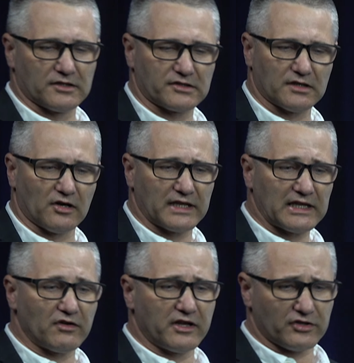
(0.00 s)
no to o
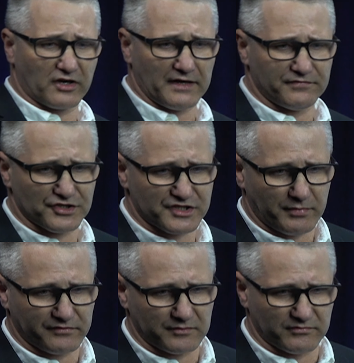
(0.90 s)
nanolitografii
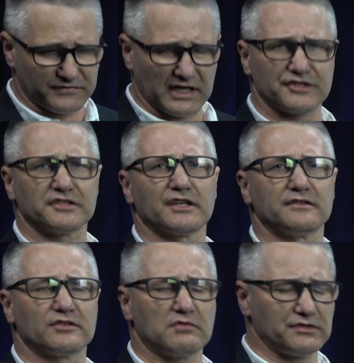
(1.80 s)
jeszcze powiem w trakcie
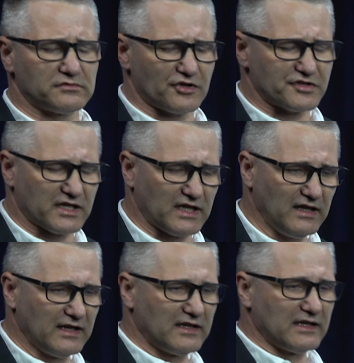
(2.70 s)
tego wykładu troszkę,
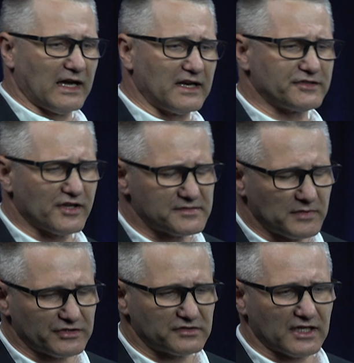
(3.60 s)
ale to jest
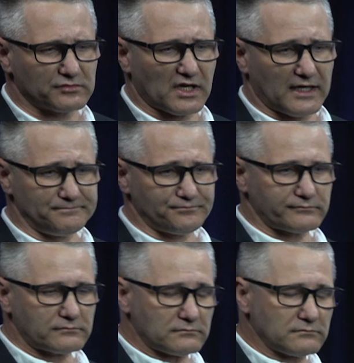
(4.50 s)
metoda, która
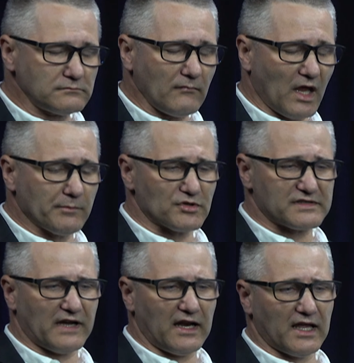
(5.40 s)

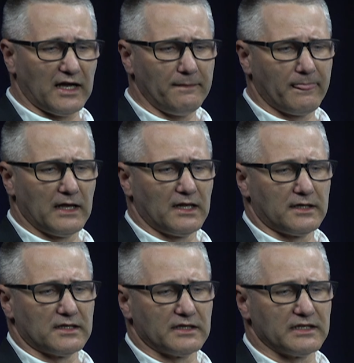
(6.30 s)
pozwala
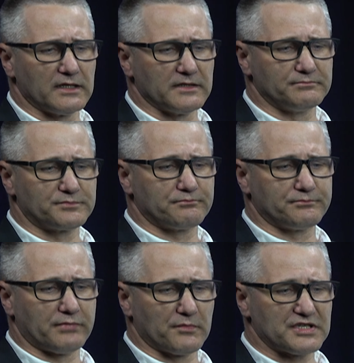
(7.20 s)
y,
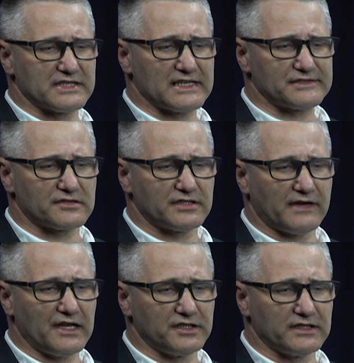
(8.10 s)
poprzez
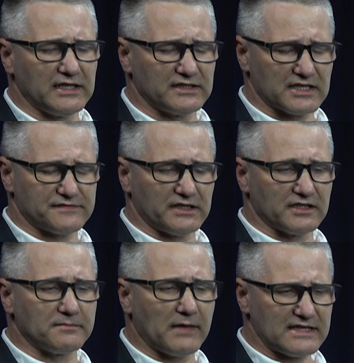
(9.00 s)
zastosowanie tak
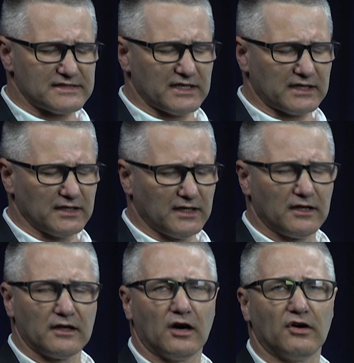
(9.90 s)
zwanych masek
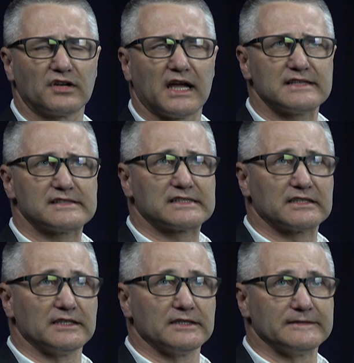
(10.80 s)
oraz